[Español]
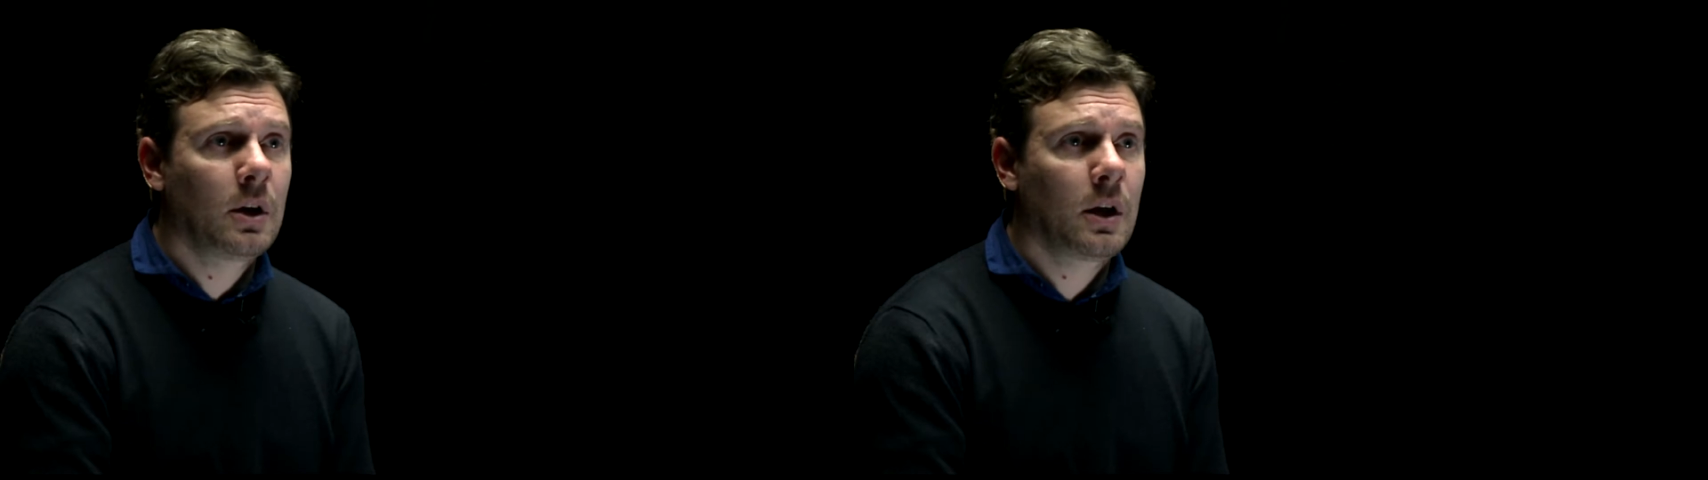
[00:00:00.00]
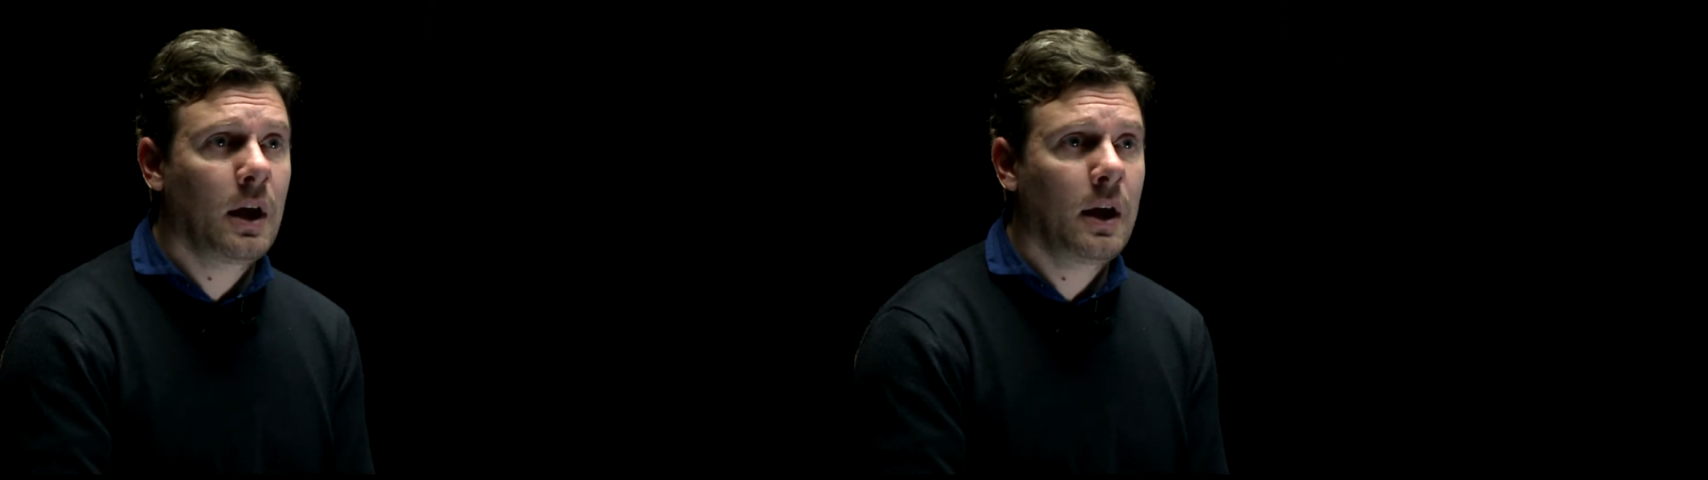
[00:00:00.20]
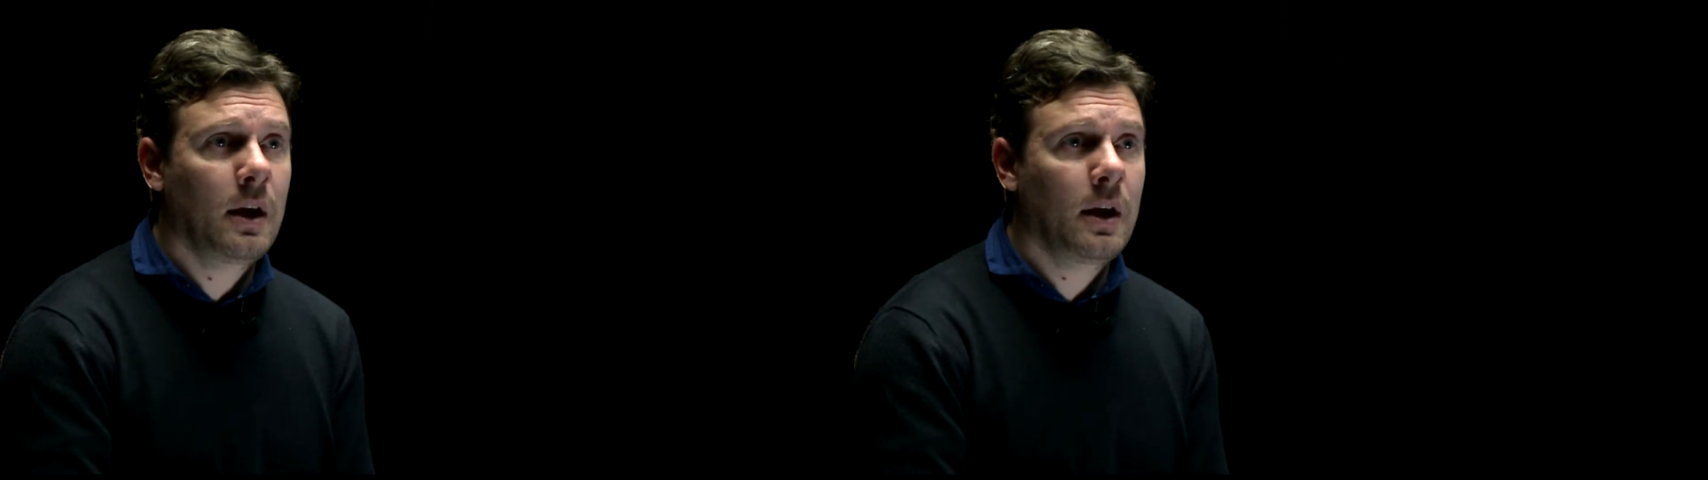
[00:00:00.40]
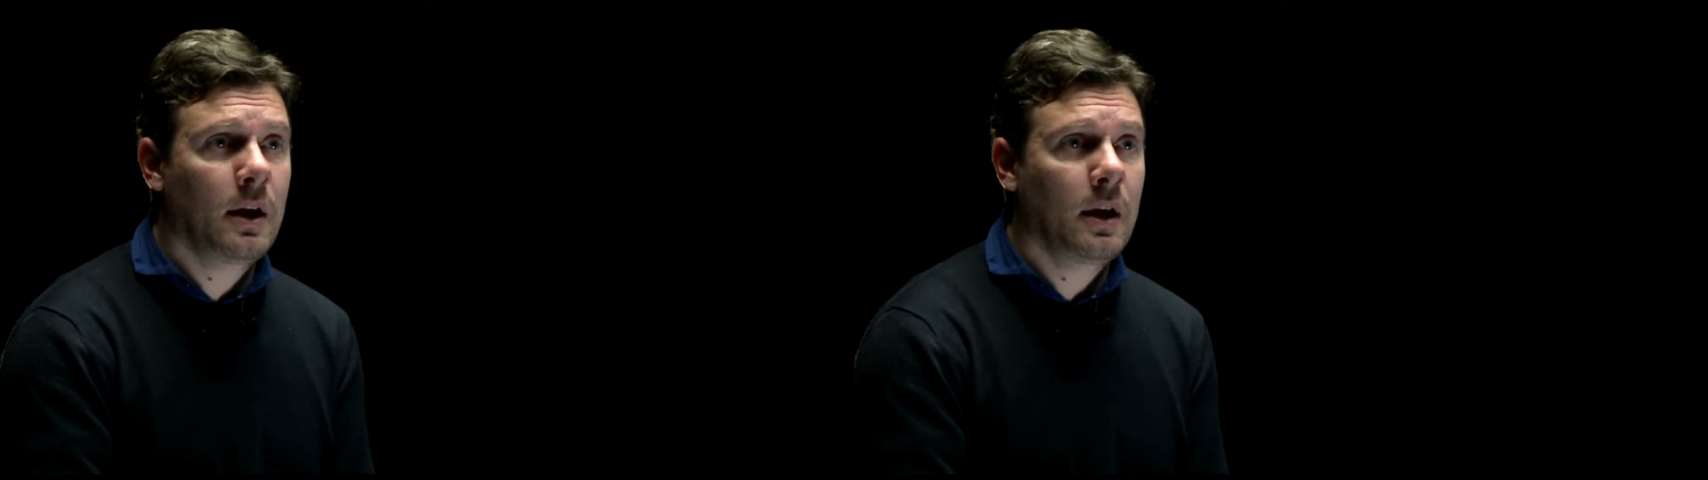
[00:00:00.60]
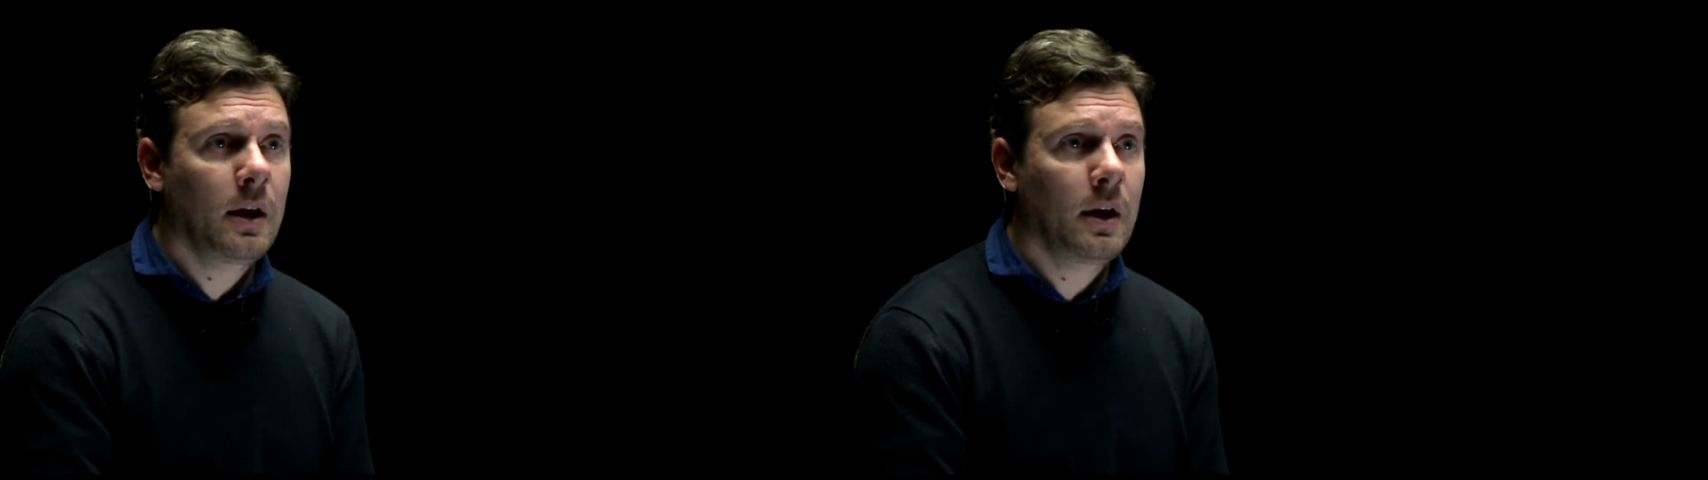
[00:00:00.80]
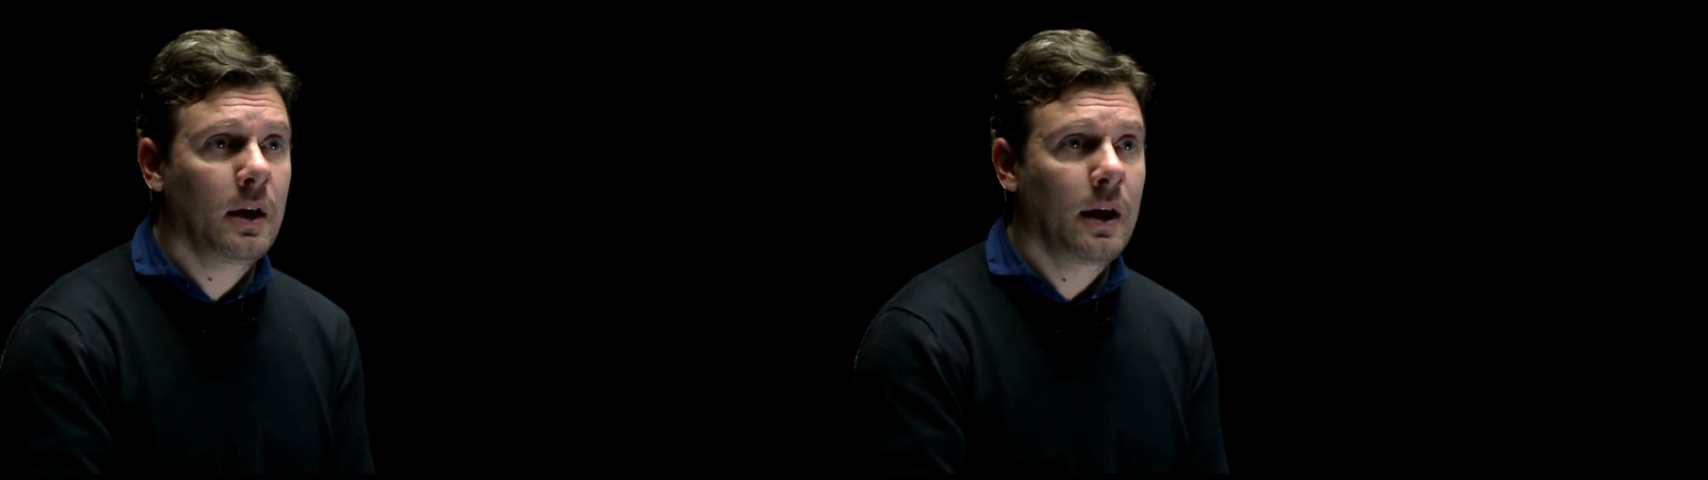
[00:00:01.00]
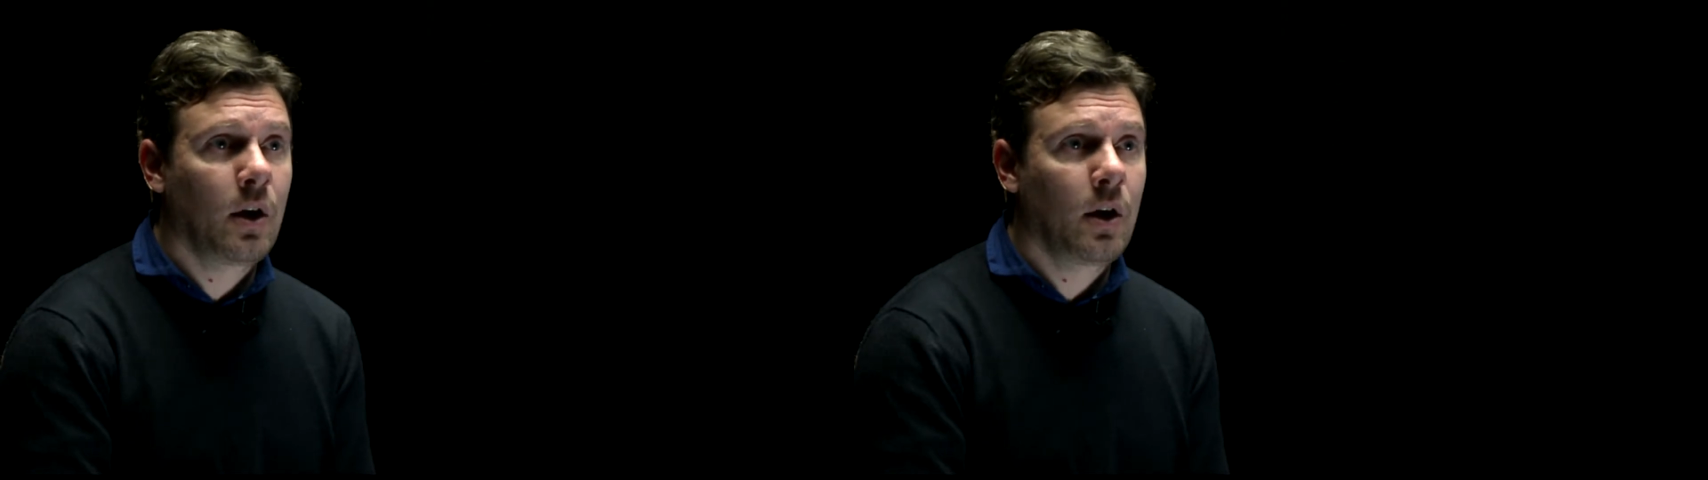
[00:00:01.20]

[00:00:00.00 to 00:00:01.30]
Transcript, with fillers: que